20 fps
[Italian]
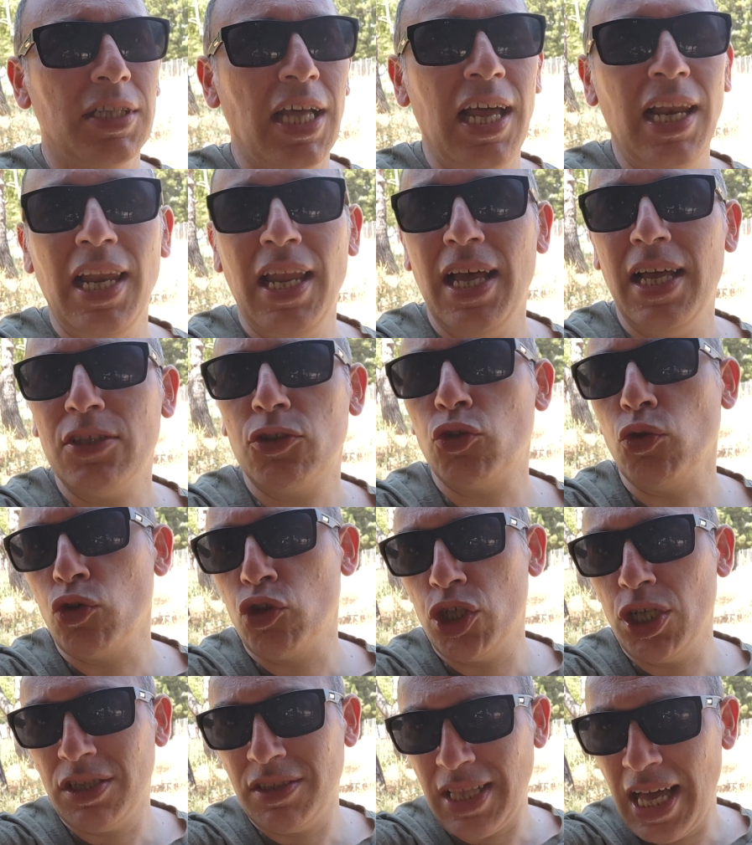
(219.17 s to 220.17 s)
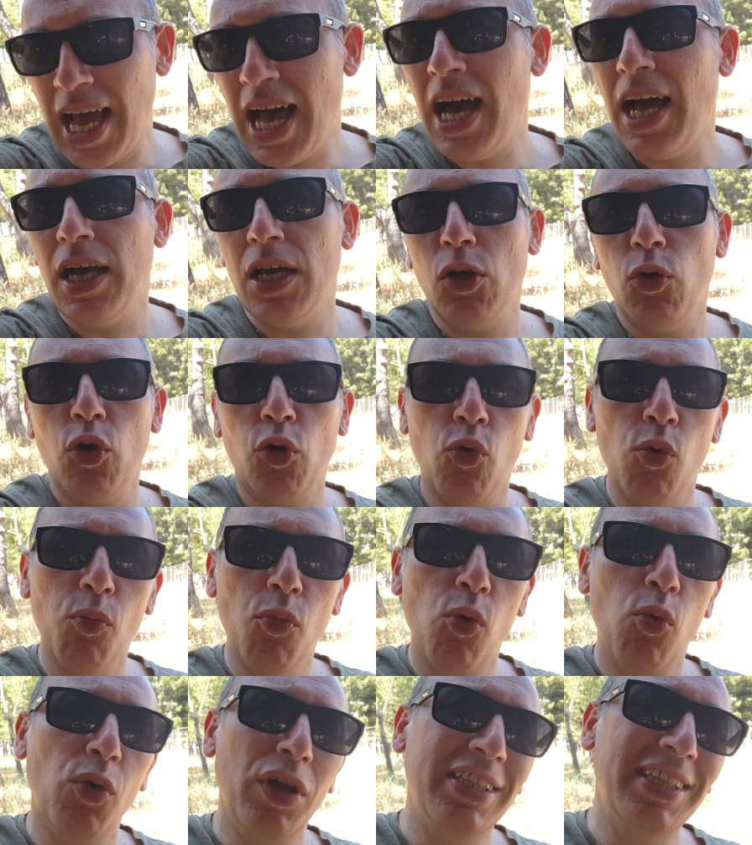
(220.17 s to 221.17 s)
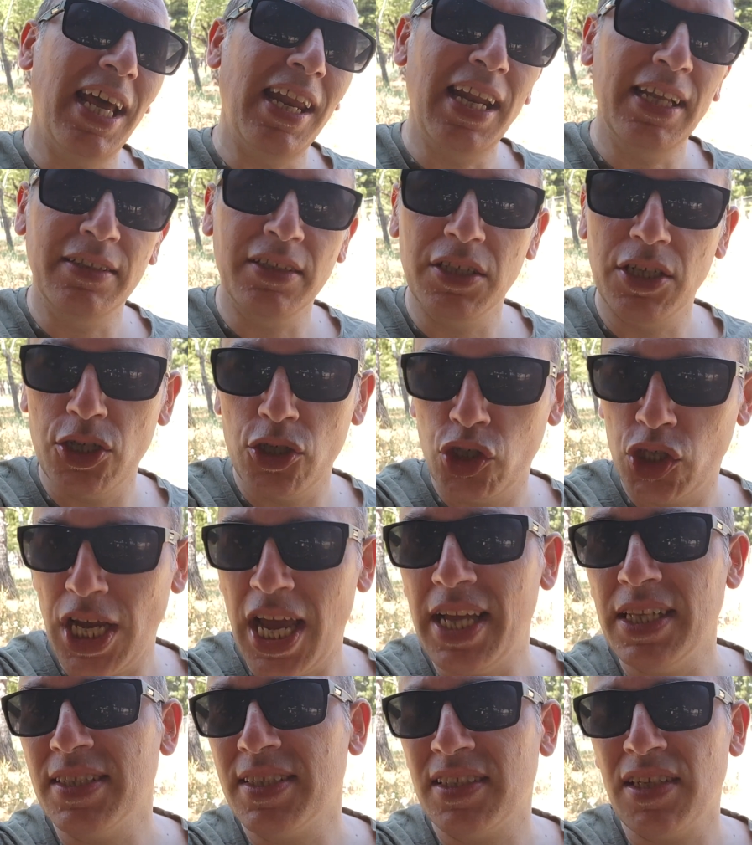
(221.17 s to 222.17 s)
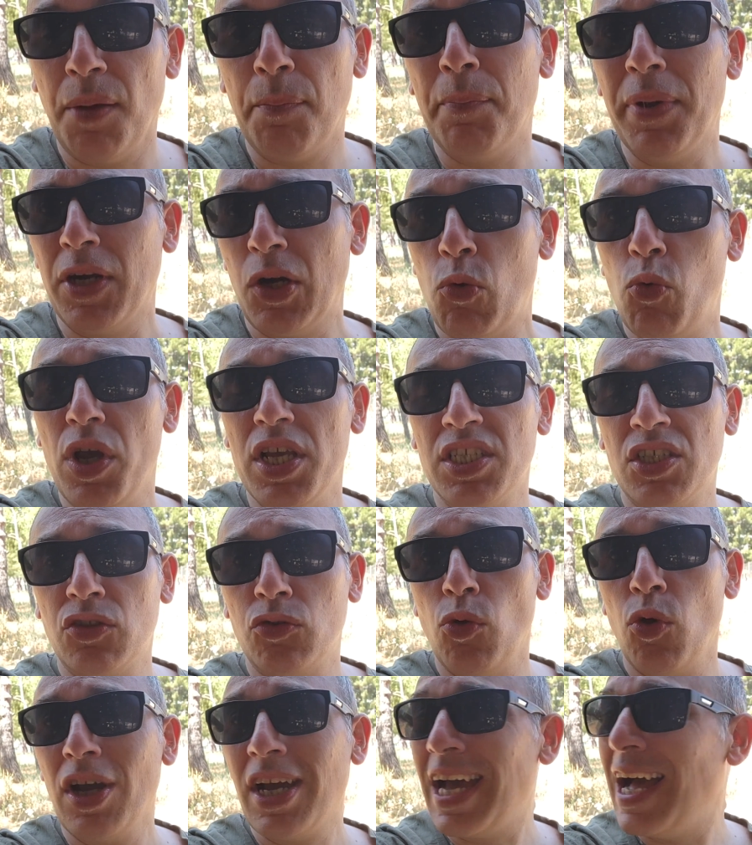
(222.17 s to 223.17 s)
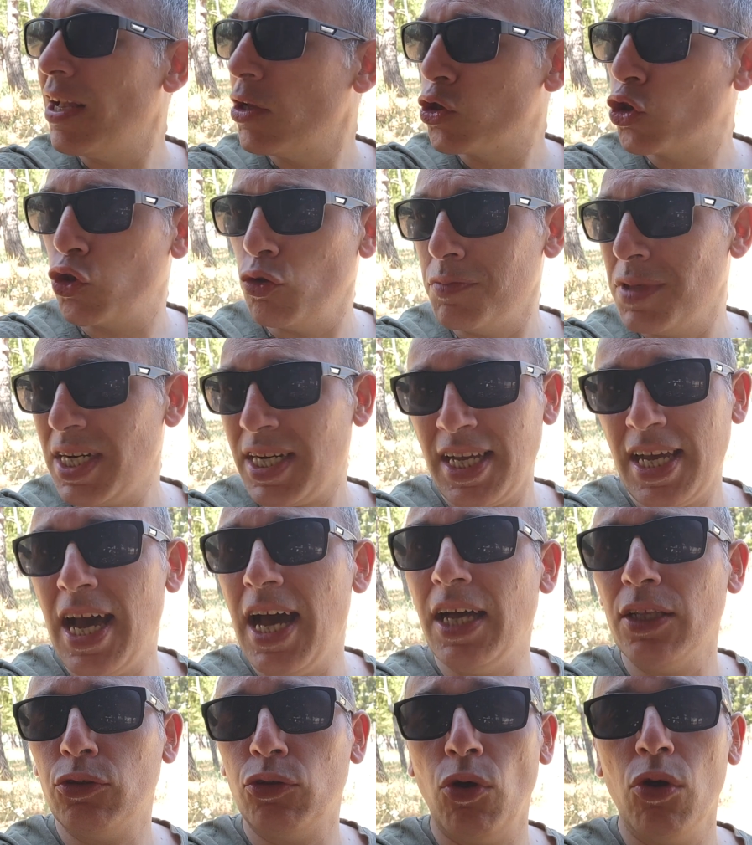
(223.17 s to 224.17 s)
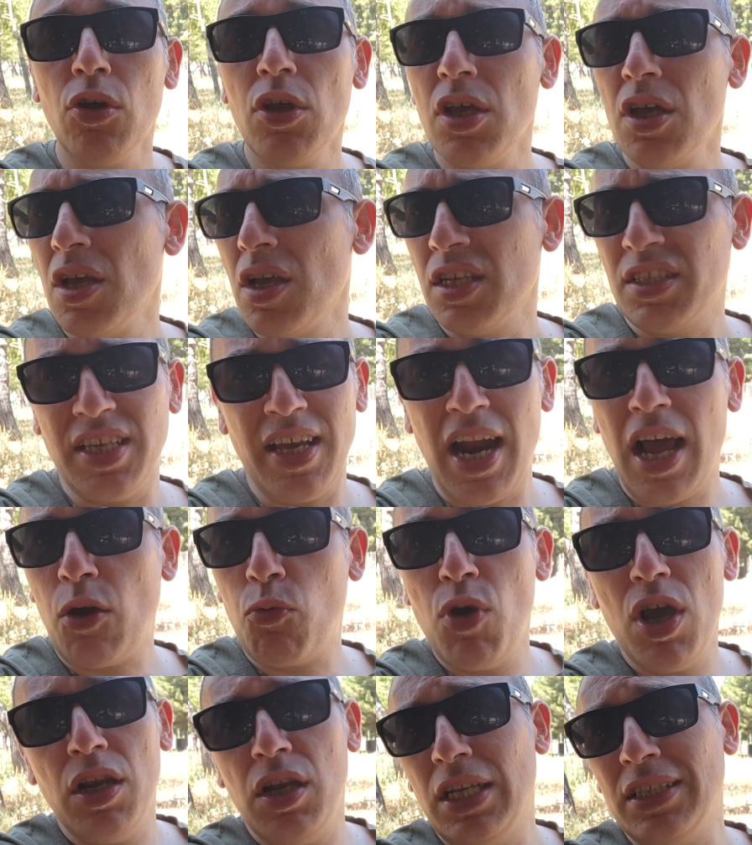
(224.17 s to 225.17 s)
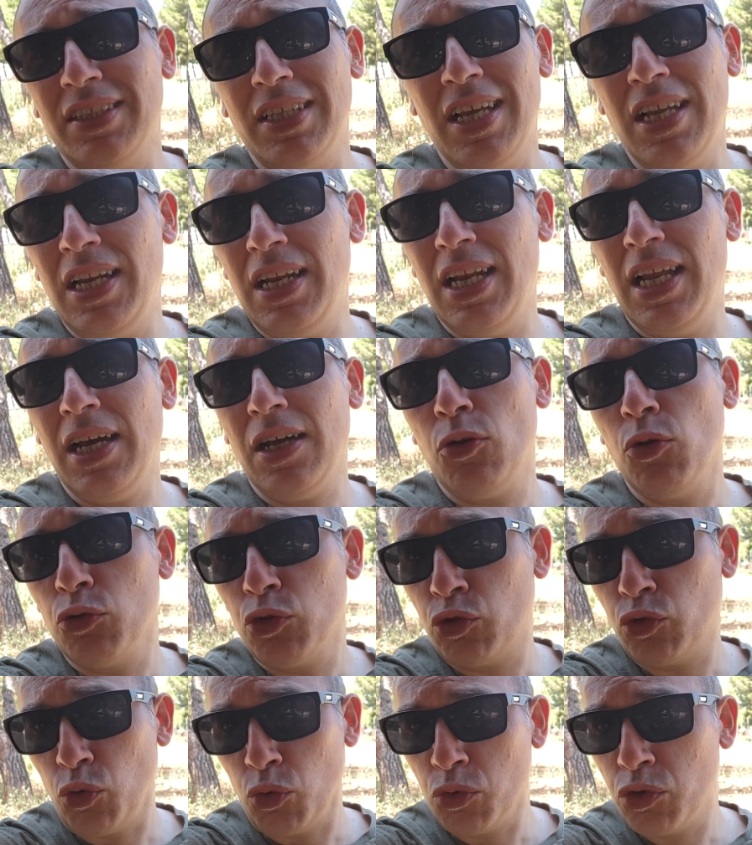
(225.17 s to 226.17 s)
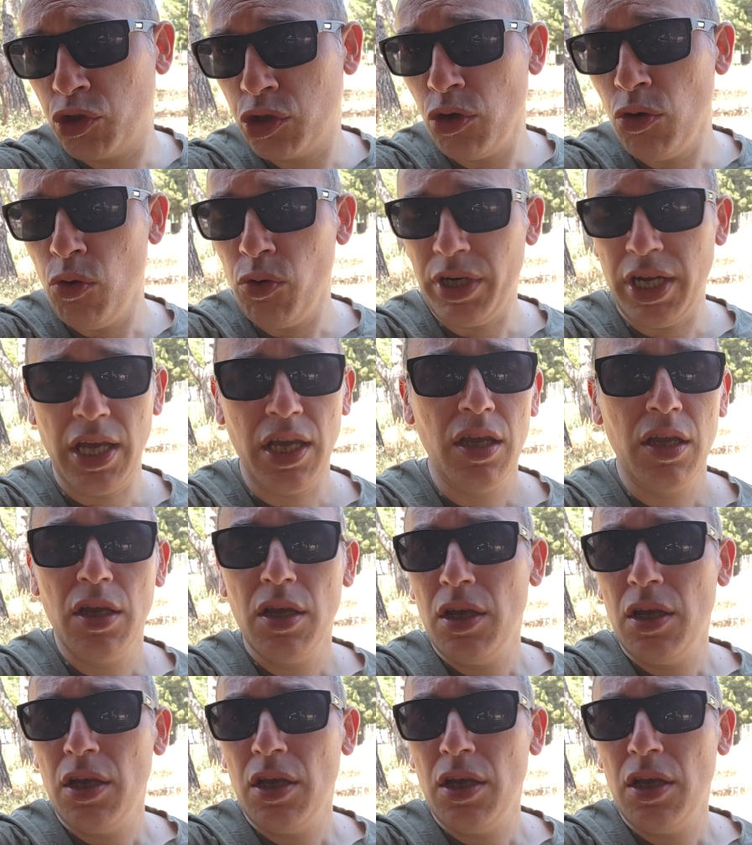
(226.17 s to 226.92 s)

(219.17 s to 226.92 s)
dalla società o comunque dalla dirigenza per questo calciomercato sarà quella della costruzione